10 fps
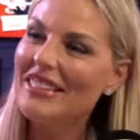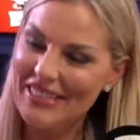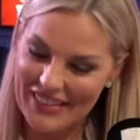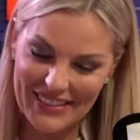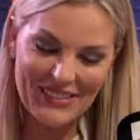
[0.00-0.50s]

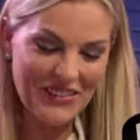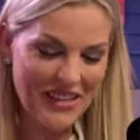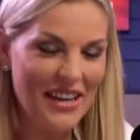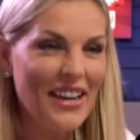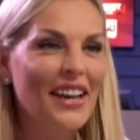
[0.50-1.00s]
ok.
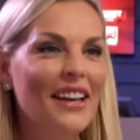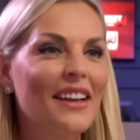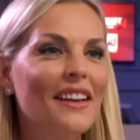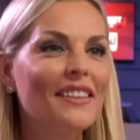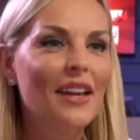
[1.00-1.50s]

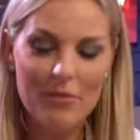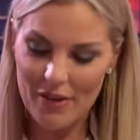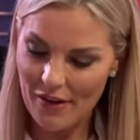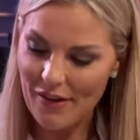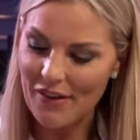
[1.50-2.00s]
Voilà. Très
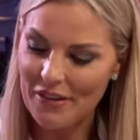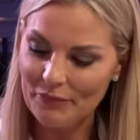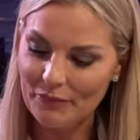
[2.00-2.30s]
bien. Non mais si.